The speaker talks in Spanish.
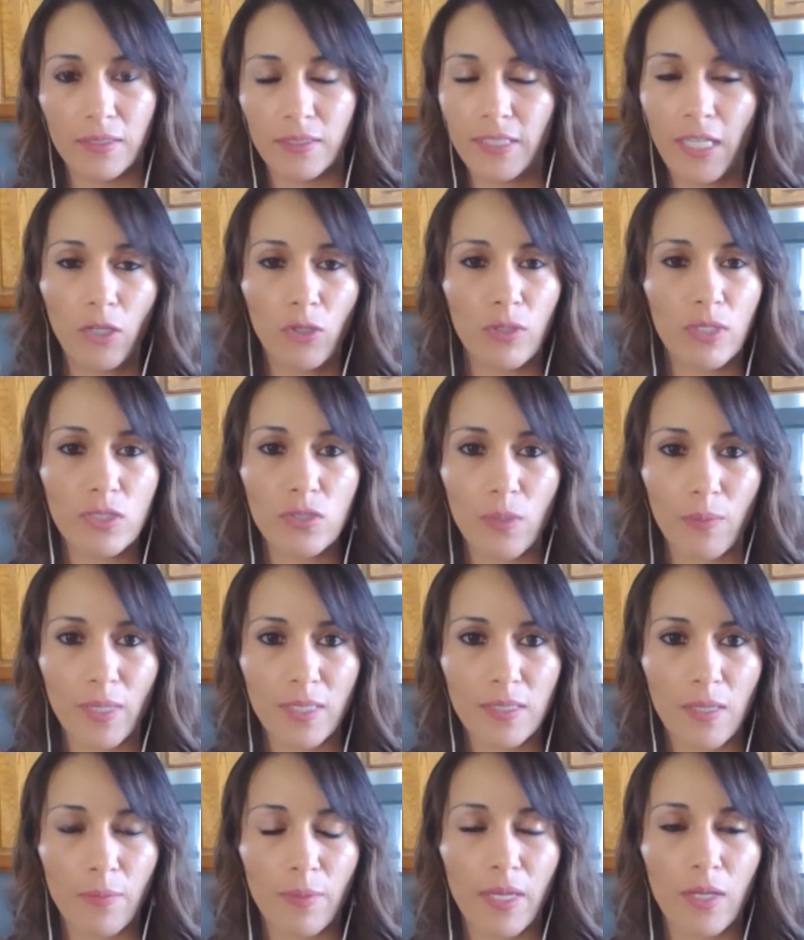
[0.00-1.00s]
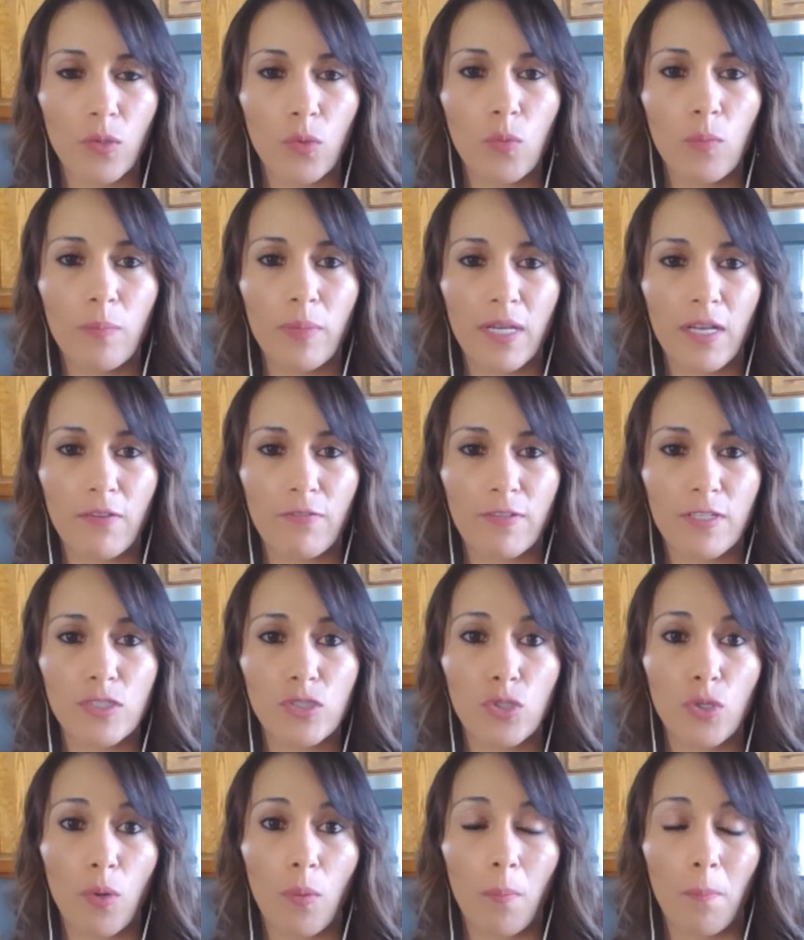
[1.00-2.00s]
ya con eso vas a ver un
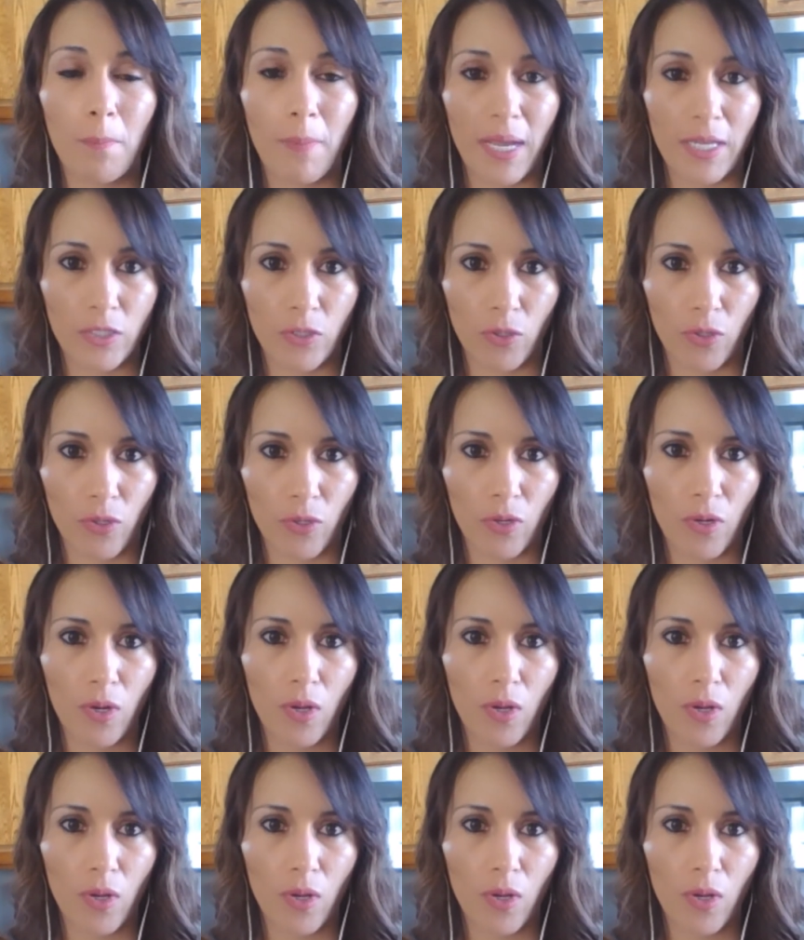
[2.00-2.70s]
beneficio mayor,